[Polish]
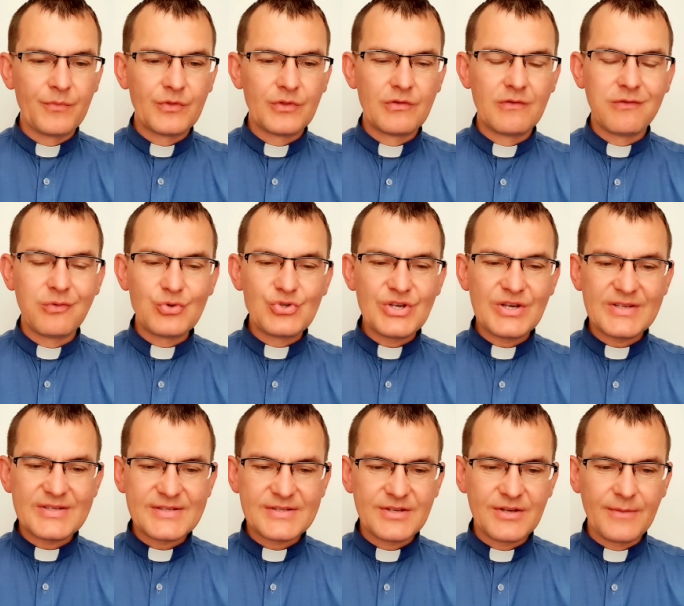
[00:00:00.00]

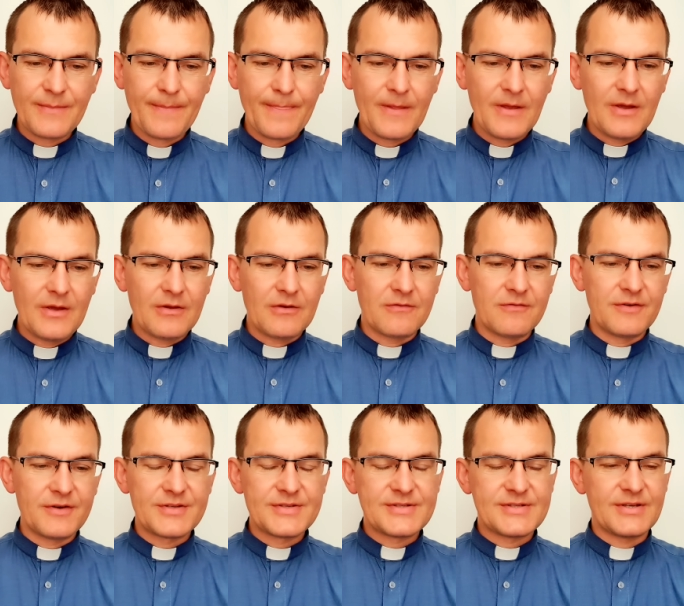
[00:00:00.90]
20,
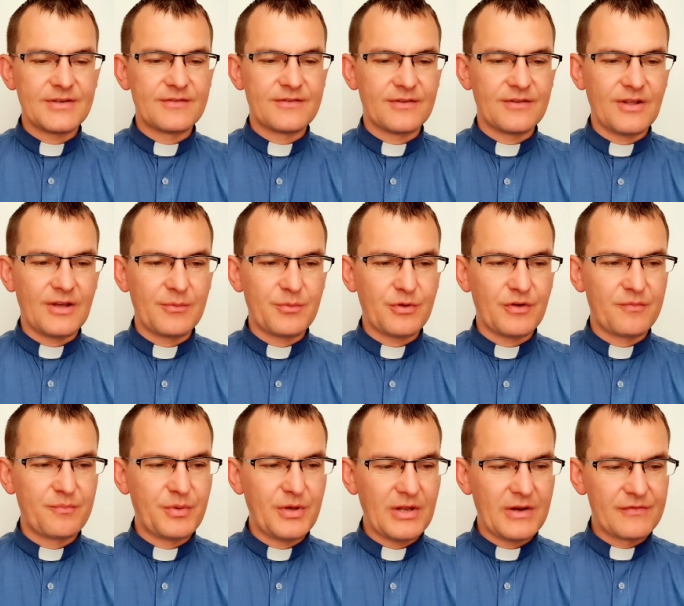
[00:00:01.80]
werset najpierw
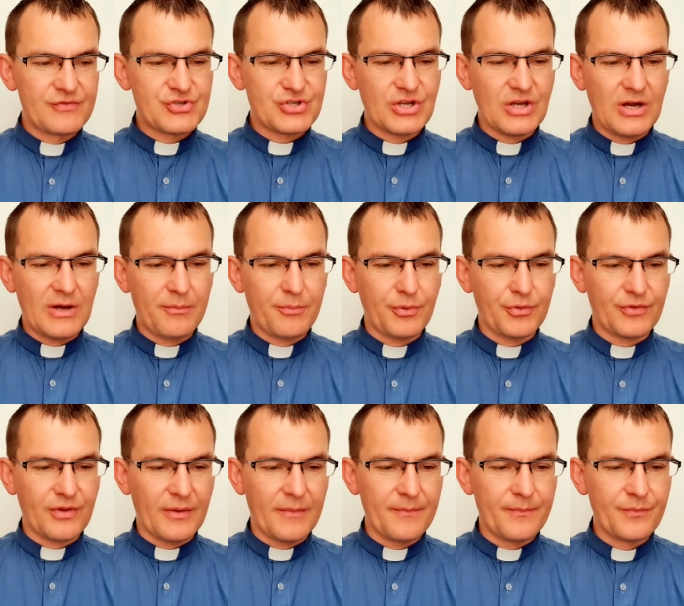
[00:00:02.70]
pierwszy, a
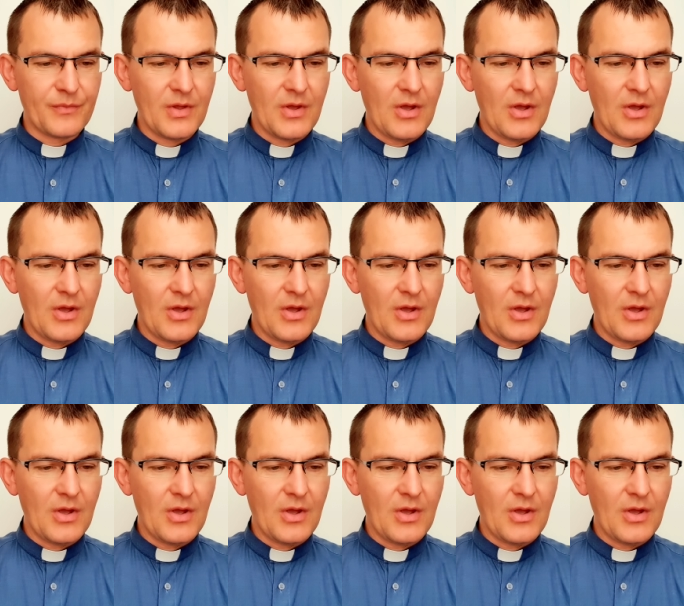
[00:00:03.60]
potem